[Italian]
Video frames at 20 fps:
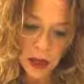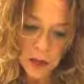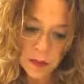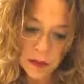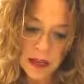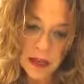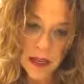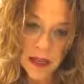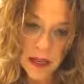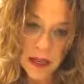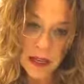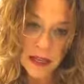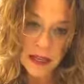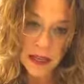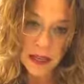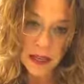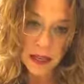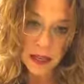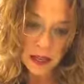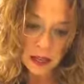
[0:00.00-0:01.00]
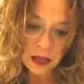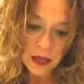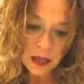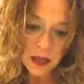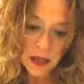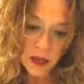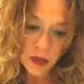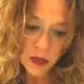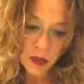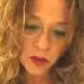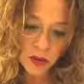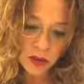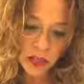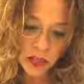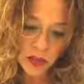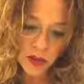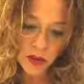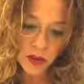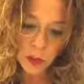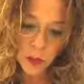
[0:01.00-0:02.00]
mentre la sera
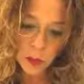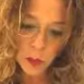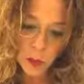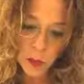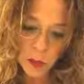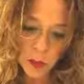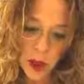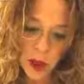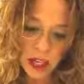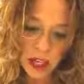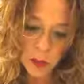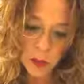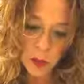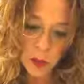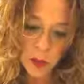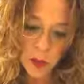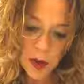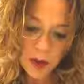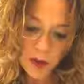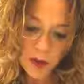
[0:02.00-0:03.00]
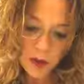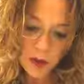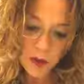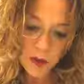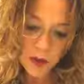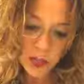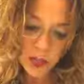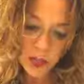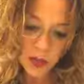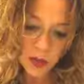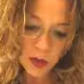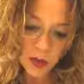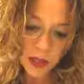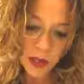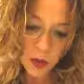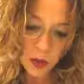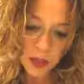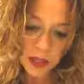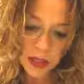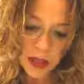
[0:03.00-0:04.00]
soddisfa il proprio animo poetico facendo la
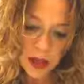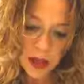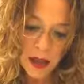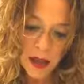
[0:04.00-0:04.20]
guida